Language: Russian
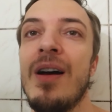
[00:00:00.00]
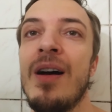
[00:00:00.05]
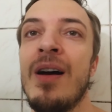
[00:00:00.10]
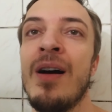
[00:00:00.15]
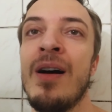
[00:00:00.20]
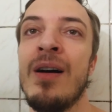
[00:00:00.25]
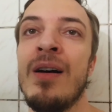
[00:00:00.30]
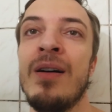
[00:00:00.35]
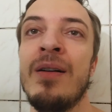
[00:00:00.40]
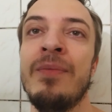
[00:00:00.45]

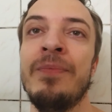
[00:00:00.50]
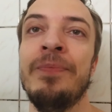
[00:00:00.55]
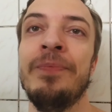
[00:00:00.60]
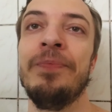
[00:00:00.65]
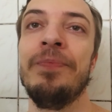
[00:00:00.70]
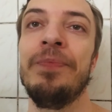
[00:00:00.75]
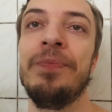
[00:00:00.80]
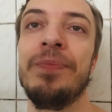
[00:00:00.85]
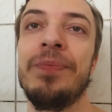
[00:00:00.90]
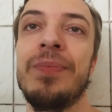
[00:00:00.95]
А
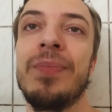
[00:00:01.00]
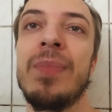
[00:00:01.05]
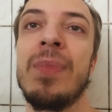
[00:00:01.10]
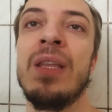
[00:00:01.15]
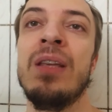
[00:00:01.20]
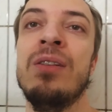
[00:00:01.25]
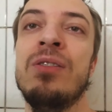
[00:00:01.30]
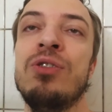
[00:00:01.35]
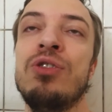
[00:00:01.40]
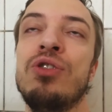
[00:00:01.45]

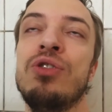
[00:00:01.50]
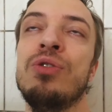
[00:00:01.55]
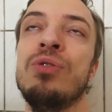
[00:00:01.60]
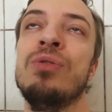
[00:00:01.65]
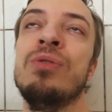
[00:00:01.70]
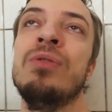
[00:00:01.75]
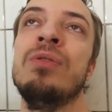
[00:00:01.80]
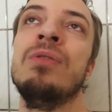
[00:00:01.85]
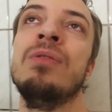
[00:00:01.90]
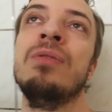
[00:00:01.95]

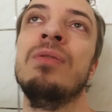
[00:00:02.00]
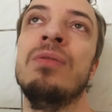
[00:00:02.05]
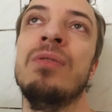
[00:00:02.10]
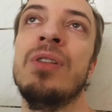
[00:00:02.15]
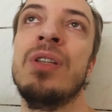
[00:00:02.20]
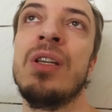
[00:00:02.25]
еще